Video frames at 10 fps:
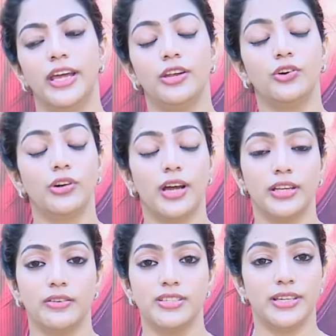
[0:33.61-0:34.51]
எனக்கும் ஒரு
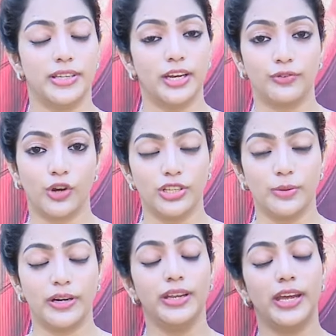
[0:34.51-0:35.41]
ஆதரவி சார் தான் எனக்கு
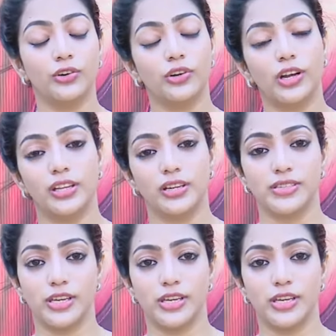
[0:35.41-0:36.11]
ஃபாதராக பண்ணது எனக்கும் ஒரு ஆதரவி